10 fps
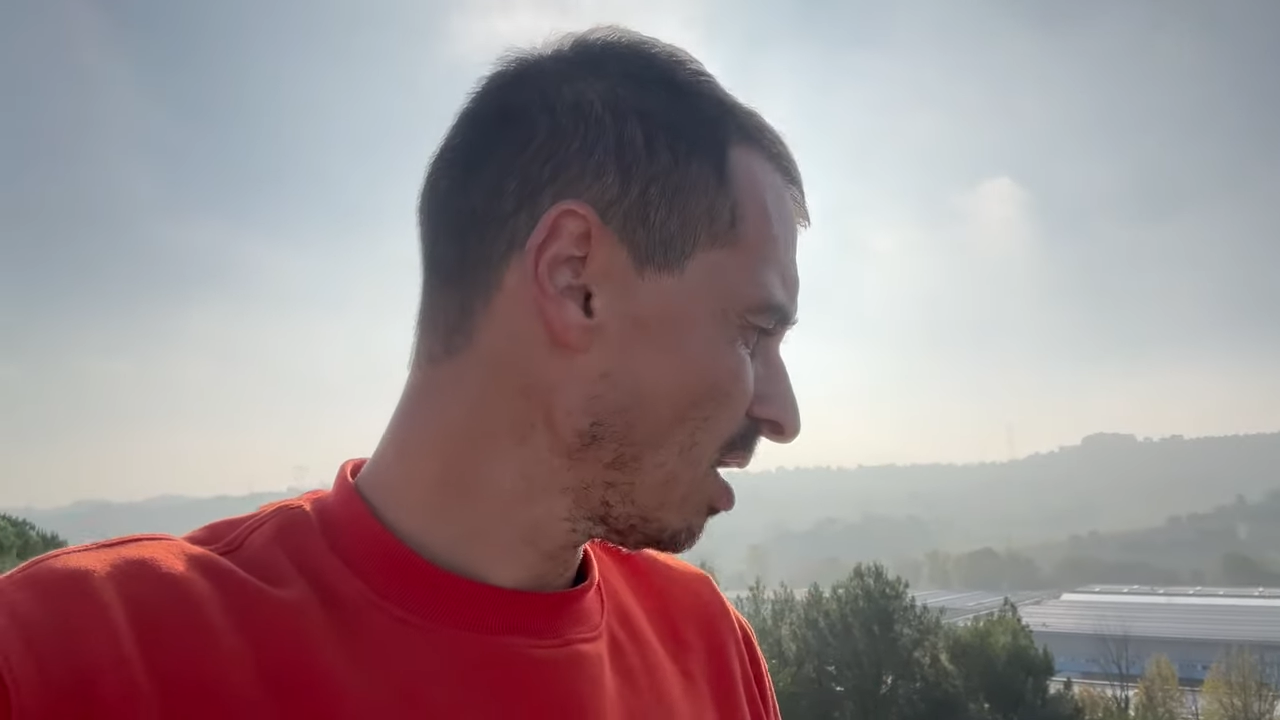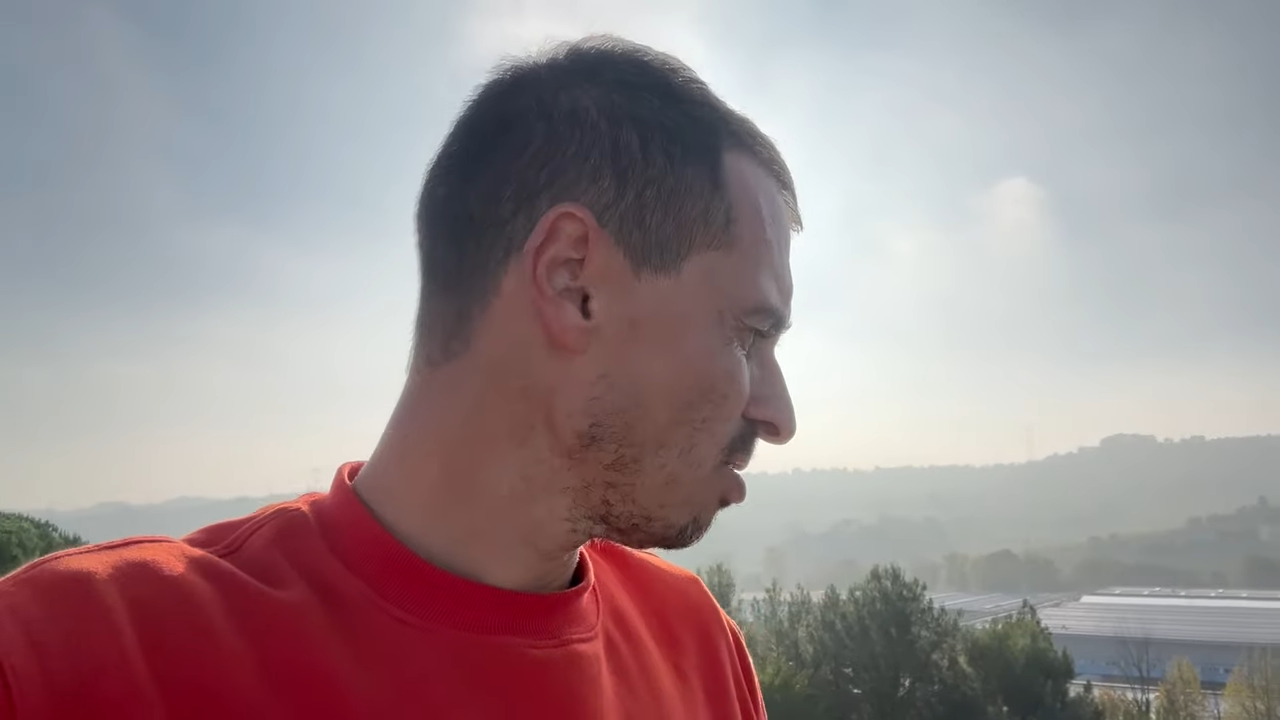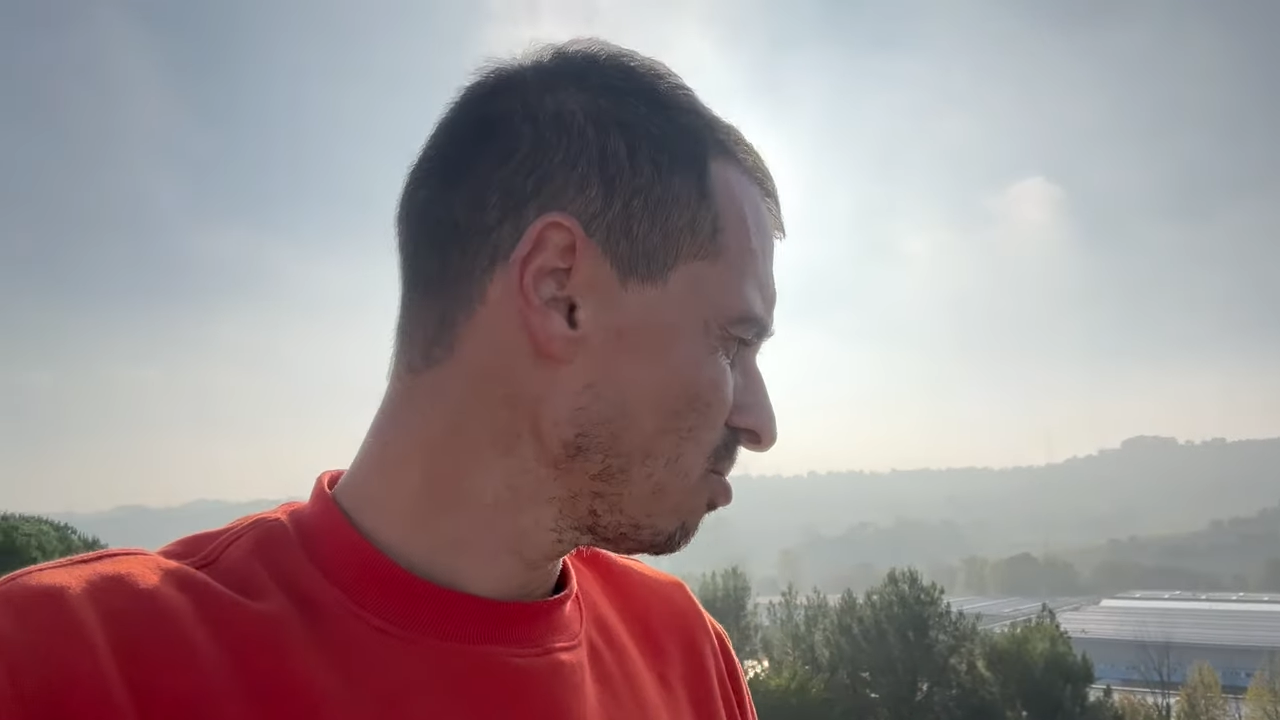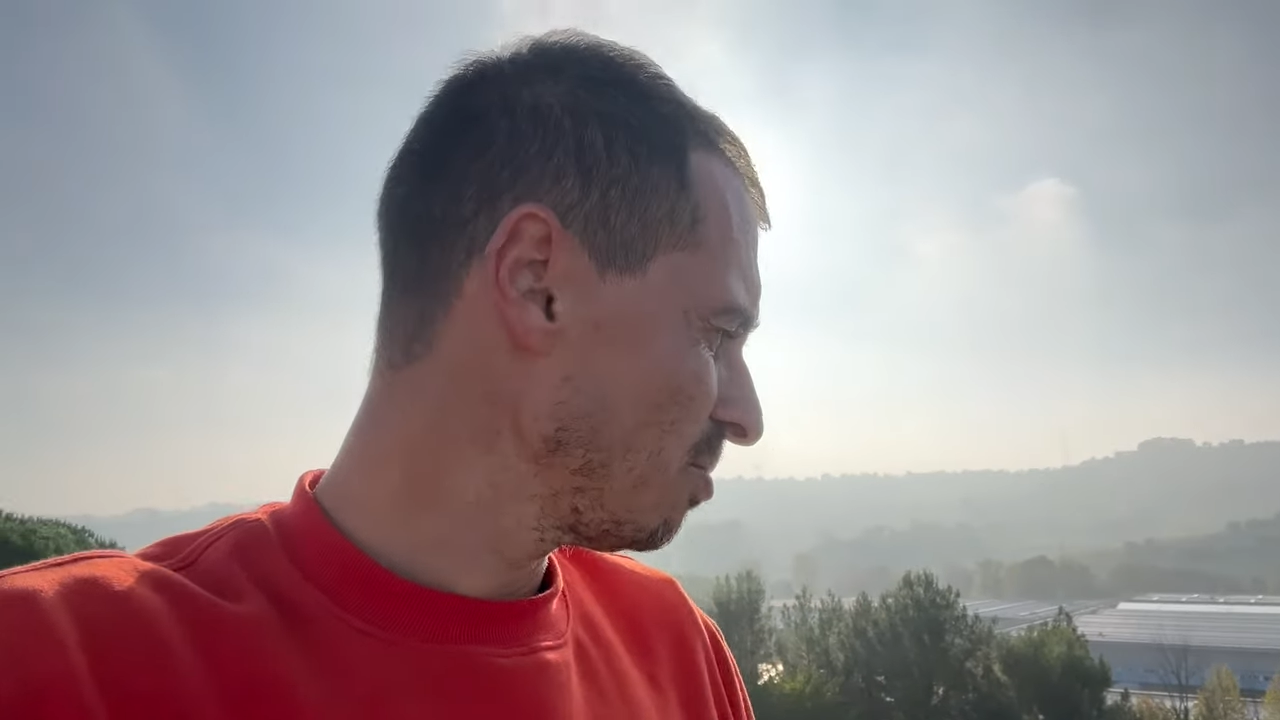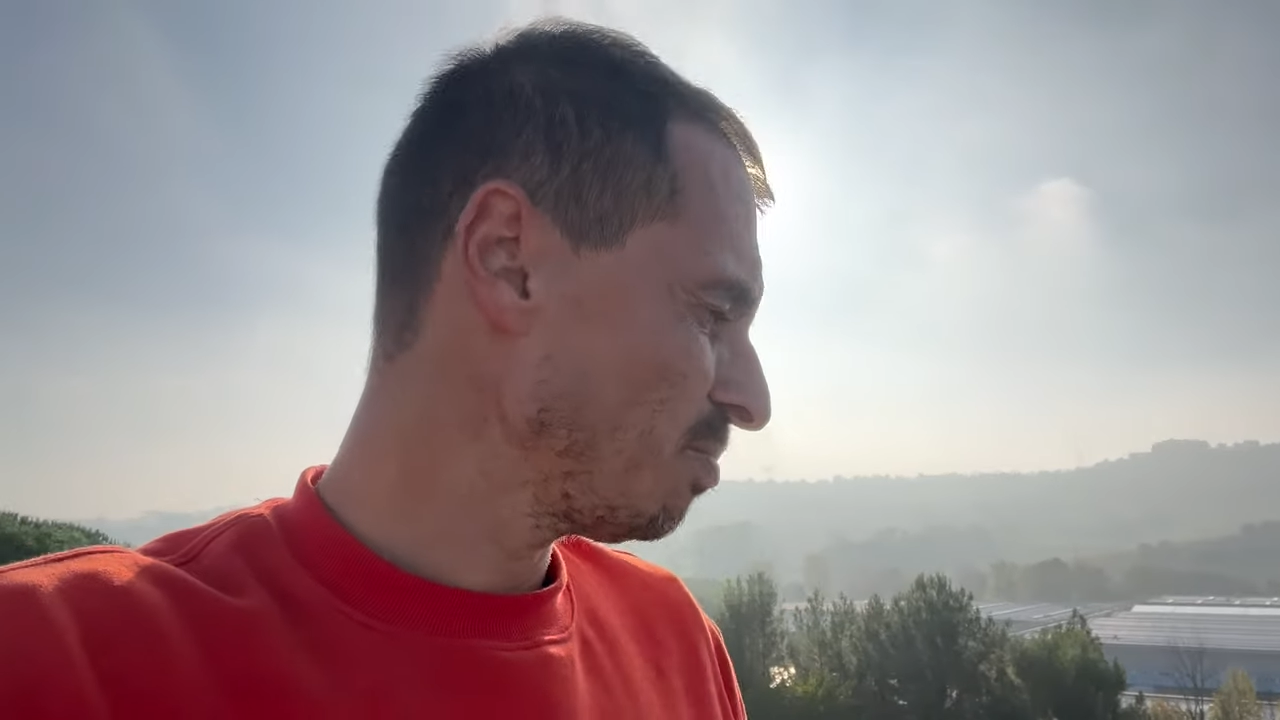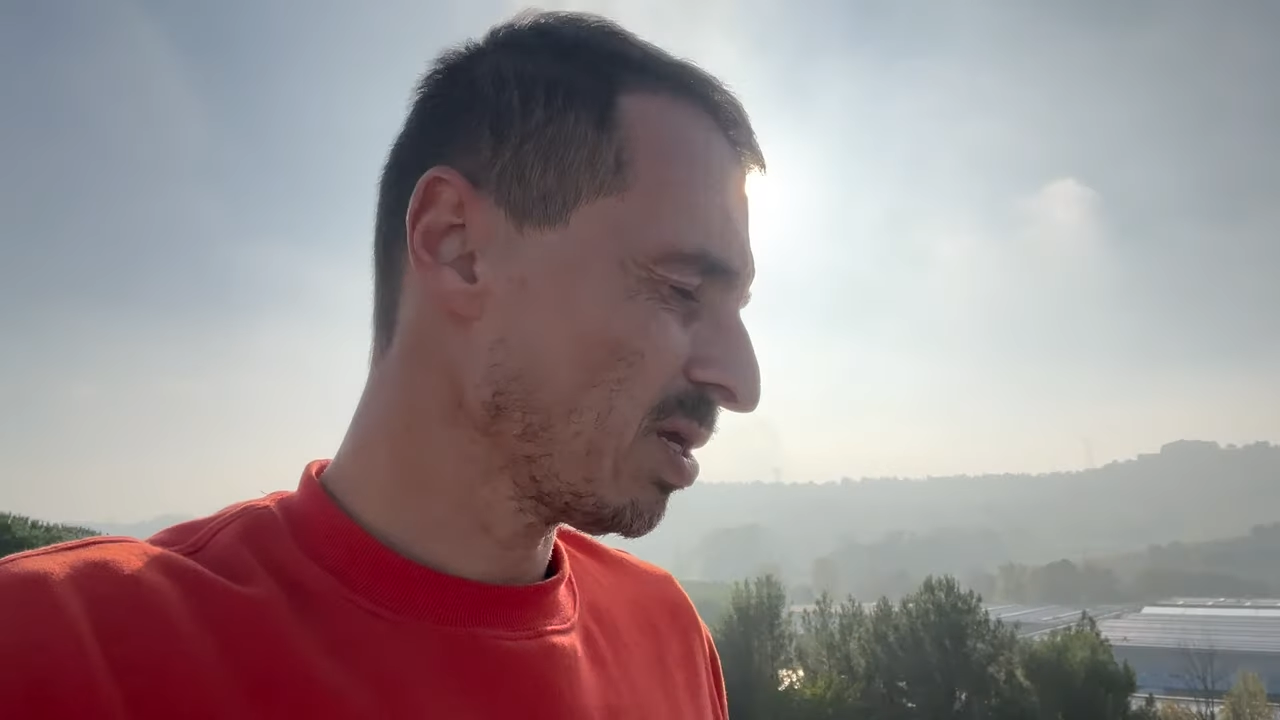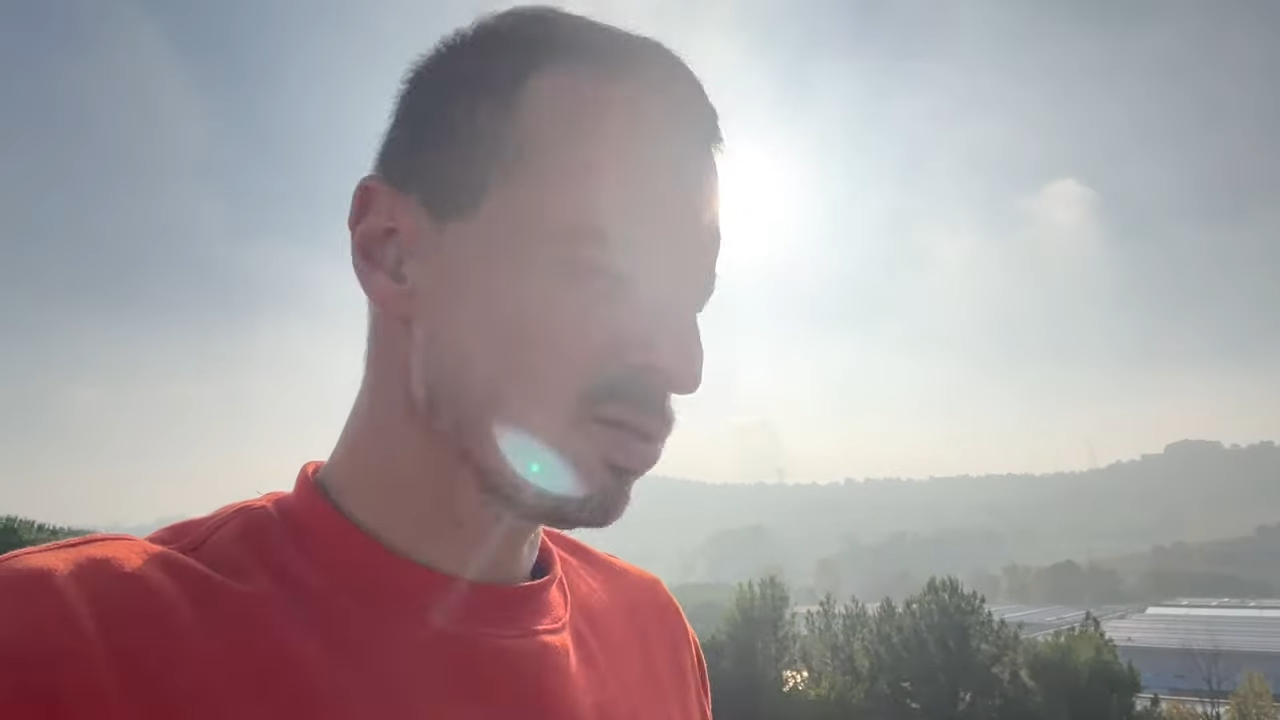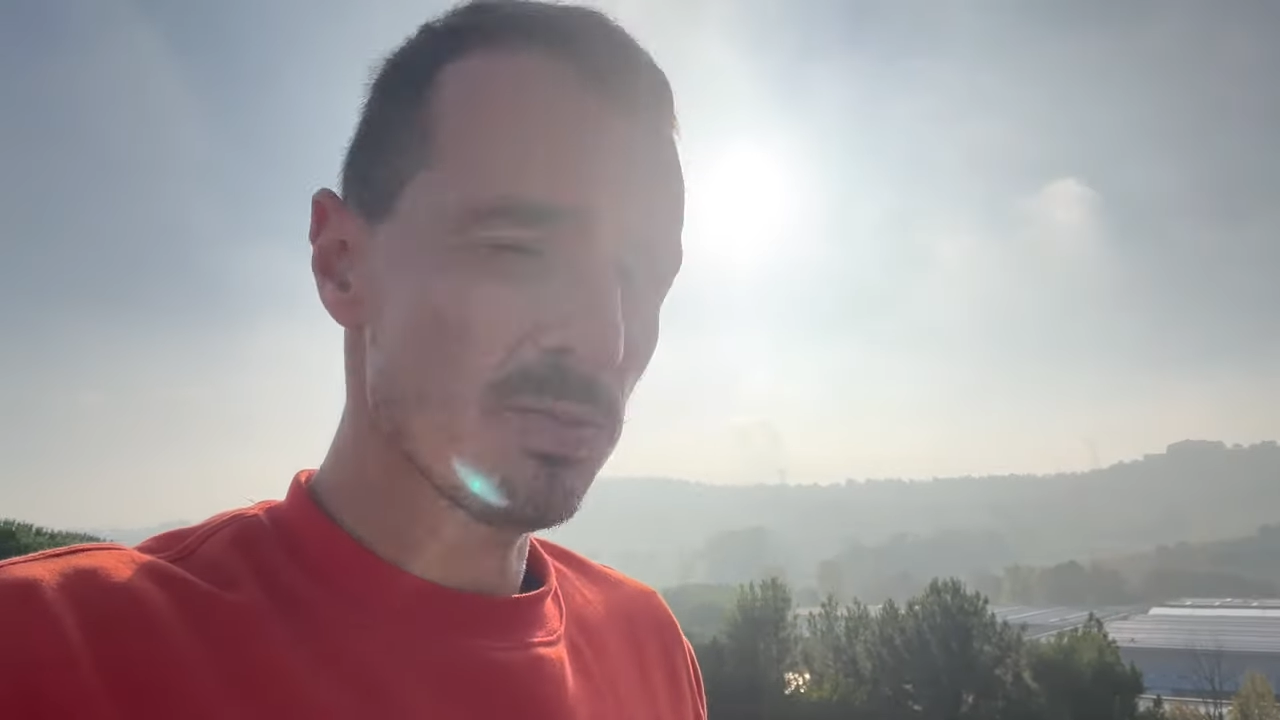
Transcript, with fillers: è un impianto